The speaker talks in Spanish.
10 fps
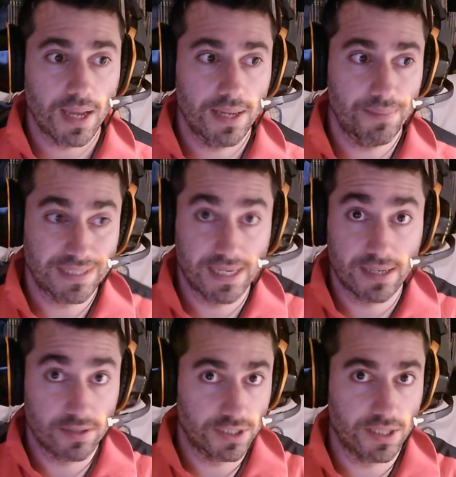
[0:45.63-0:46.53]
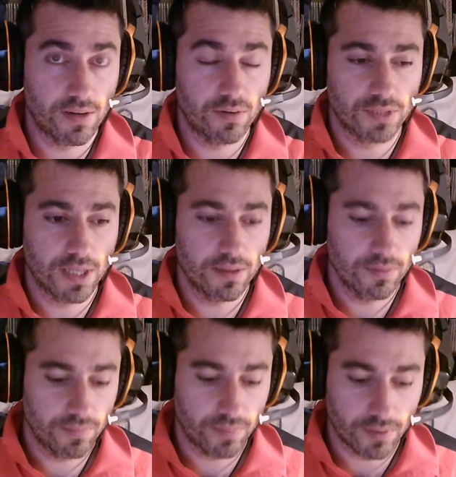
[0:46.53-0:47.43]
pese a que os estaba
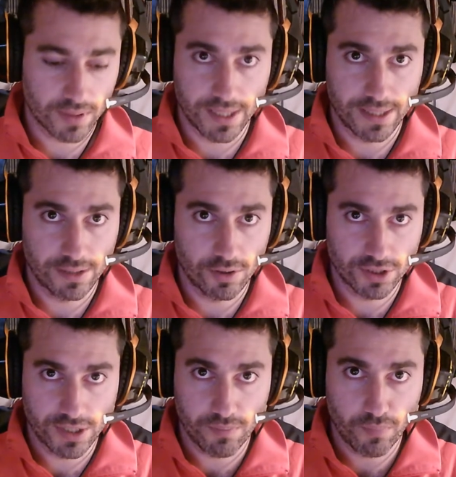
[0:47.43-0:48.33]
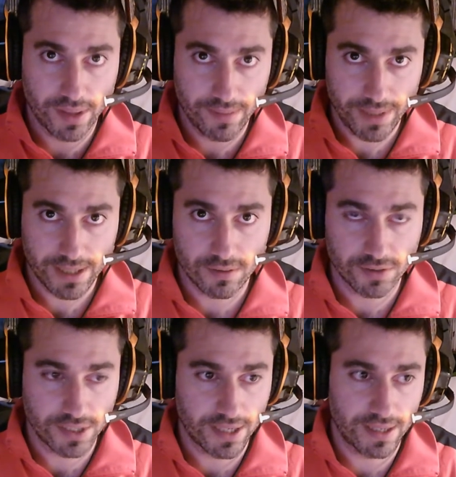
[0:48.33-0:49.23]
gustando, porque no se puede ver,
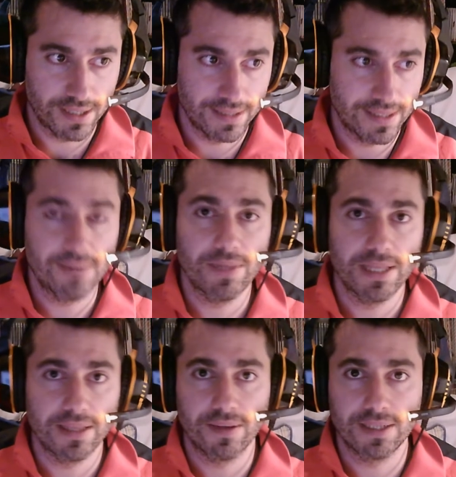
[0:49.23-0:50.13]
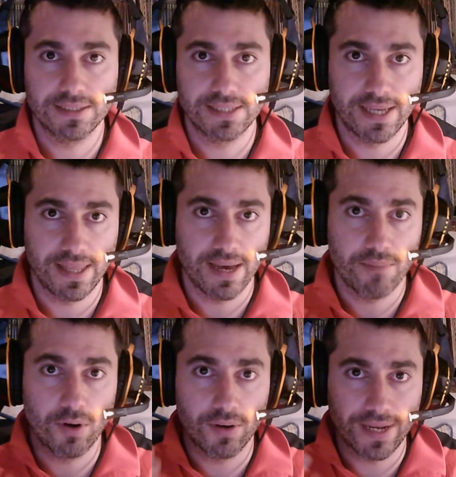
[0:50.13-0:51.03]
o sea, literalmente, ¿vale? Se queda
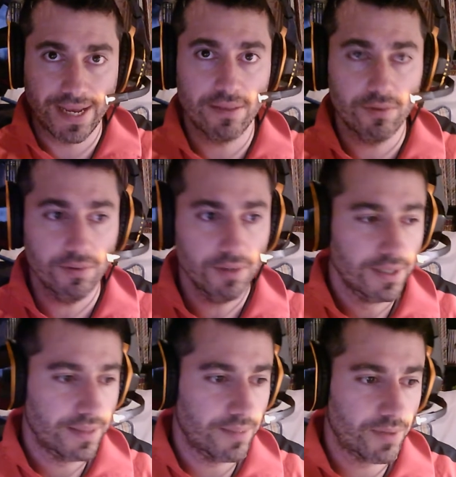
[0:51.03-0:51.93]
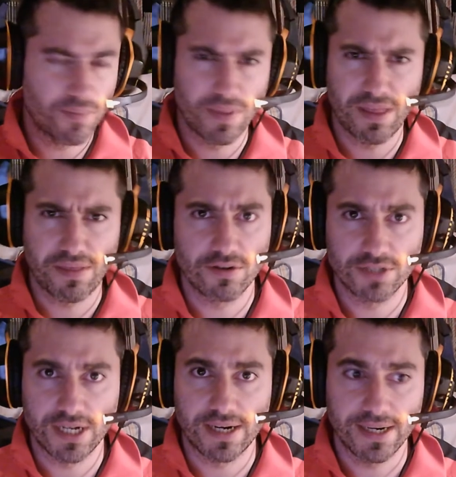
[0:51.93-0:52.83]
bloqueado, de pronto empieza a hacer
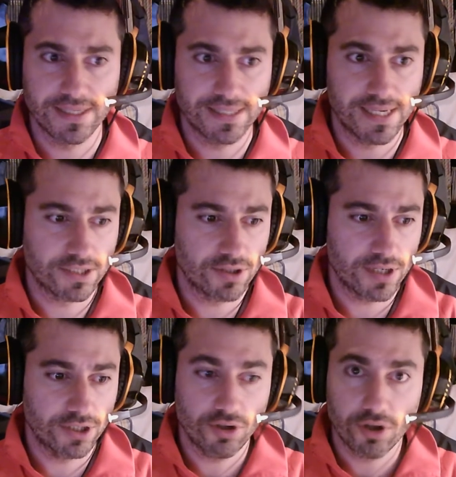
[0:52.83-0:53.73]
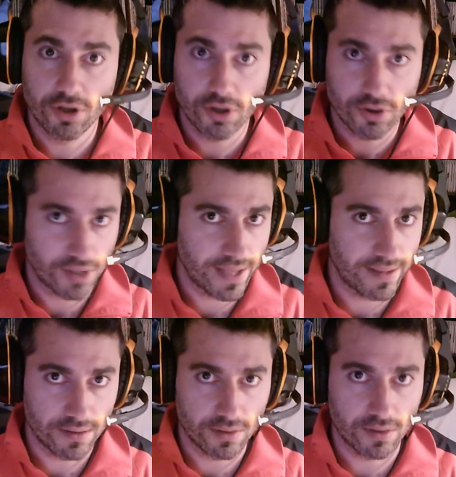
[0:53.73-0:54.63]
cosas raras y el caso es que yo no noto
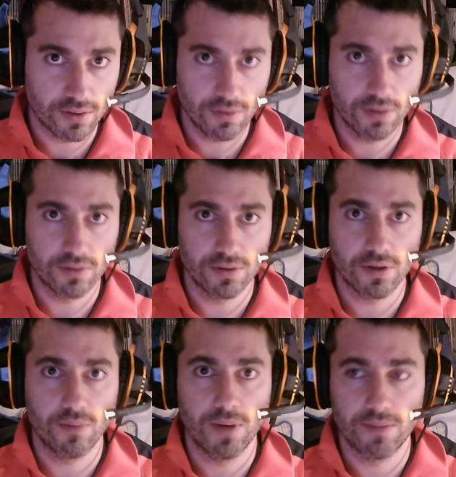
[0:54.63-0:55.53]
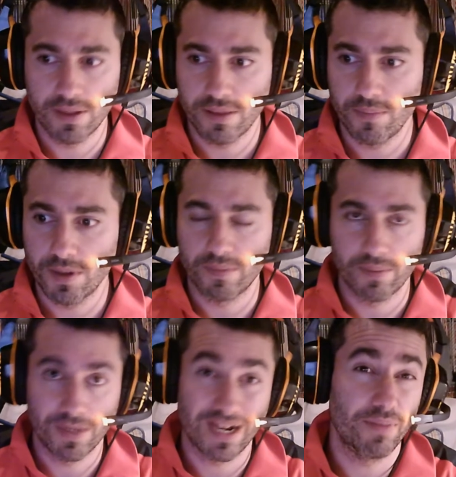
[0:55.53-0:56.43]
nada dentro del juego, no es como al principio, el
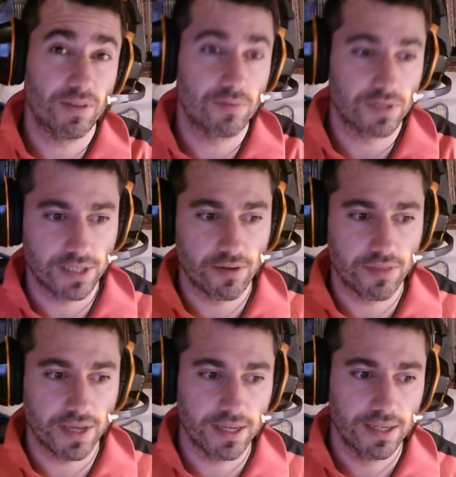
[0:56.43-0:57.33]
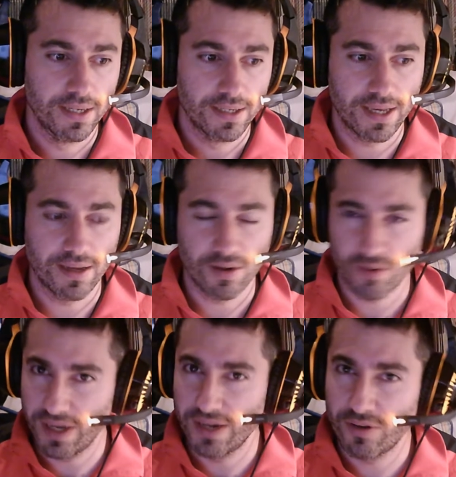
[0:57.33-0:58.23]
primer capítulo que sí que os dije que,
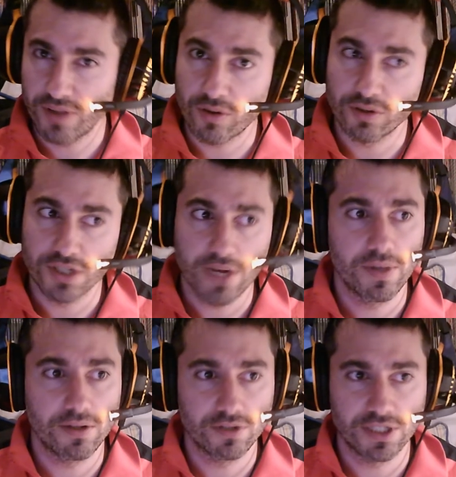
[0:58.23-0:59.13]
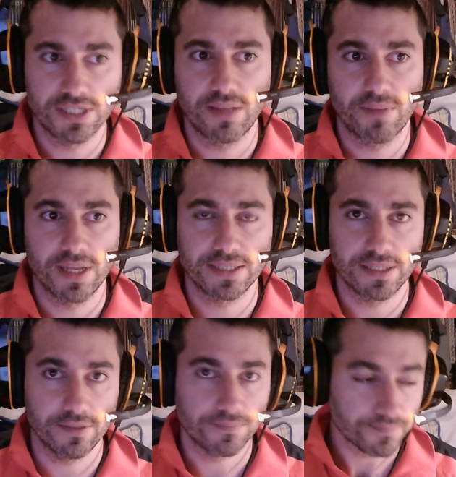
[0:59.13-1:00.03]
joder, he notado cosas, pero no sé exactamente qué ha
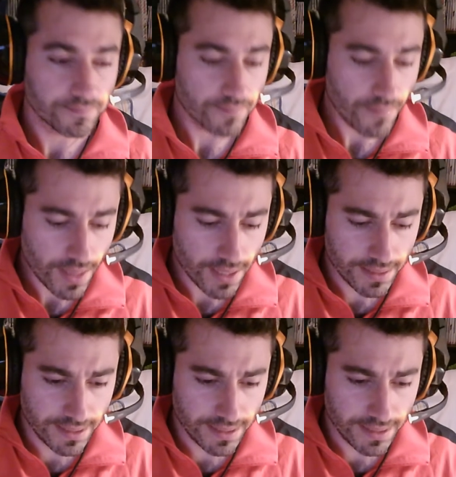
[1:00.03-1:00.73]
sido. Y